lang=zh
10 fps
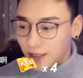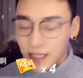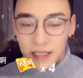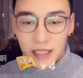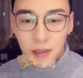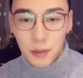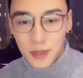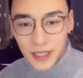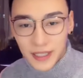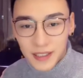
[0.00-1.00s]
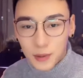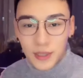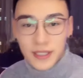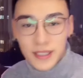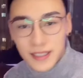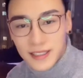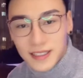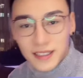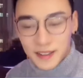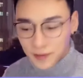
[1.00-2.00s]
这一年我活的也挺对得起自己，
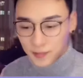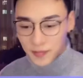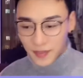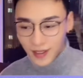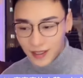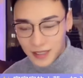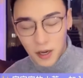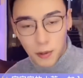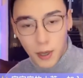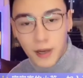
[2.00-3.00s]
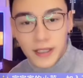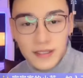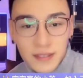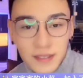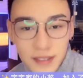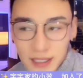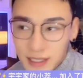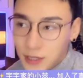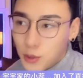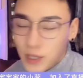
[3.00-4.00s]
然后我要跟自
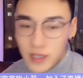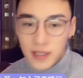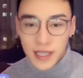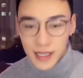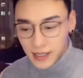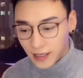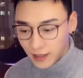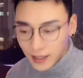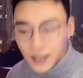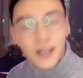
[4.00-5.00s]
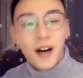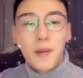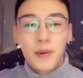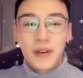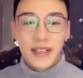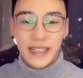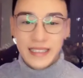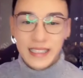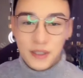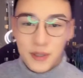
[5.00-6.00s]
己说一声谢谢，而不是给
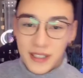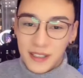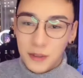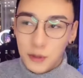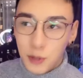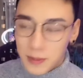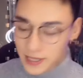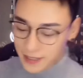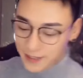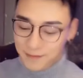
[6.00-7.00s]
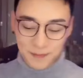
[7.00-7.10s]
自己说一声对不起。